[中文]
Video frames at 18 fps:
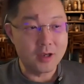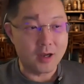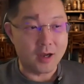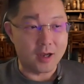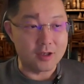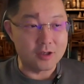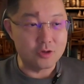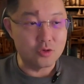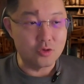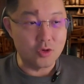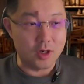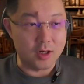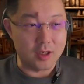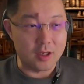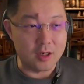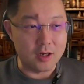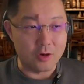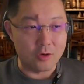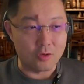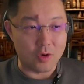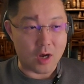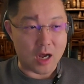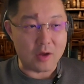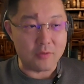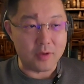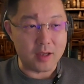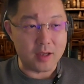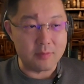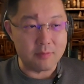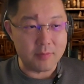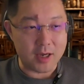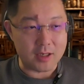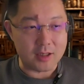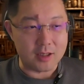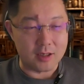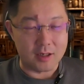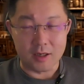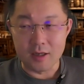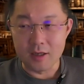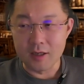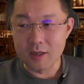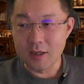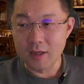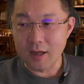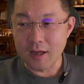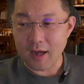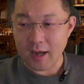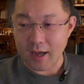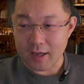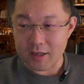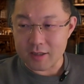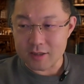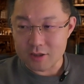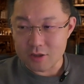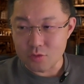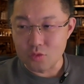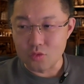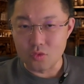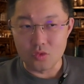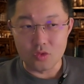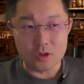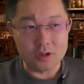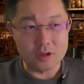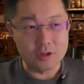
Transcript: 还做了一个华为 MateX 五。